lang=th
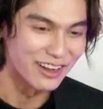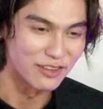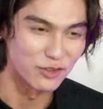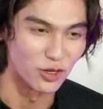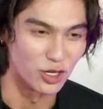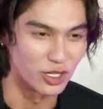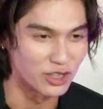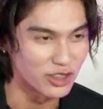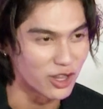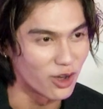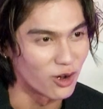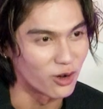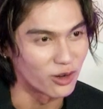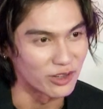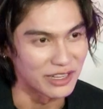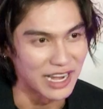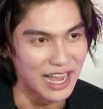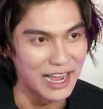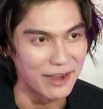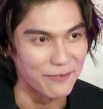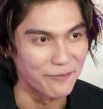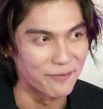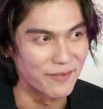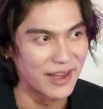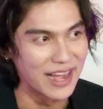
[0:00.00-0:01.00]
ฝนตกห
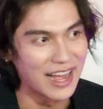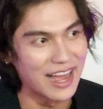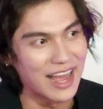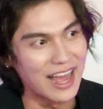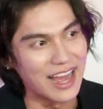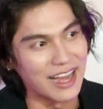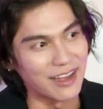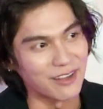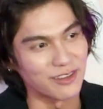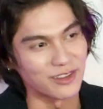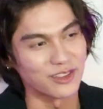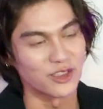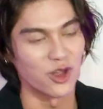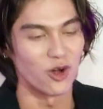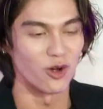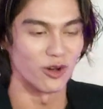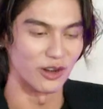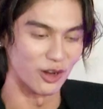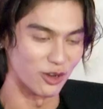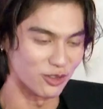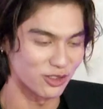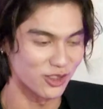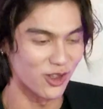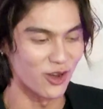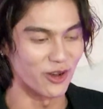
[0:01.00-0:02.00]
นักมากตก
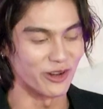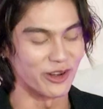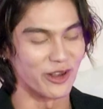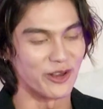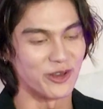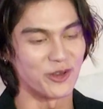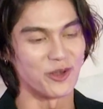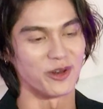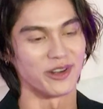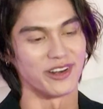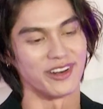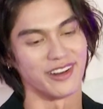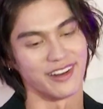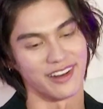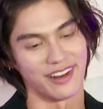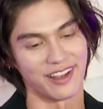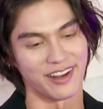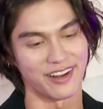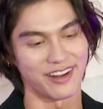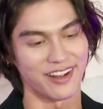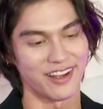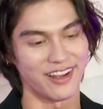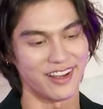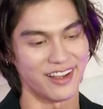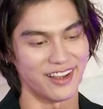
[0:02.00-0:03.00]
เดี๋ยวตกเดี๋ยวหยุด แล้
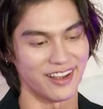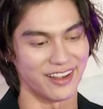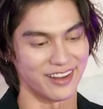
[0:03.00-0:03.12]
วก็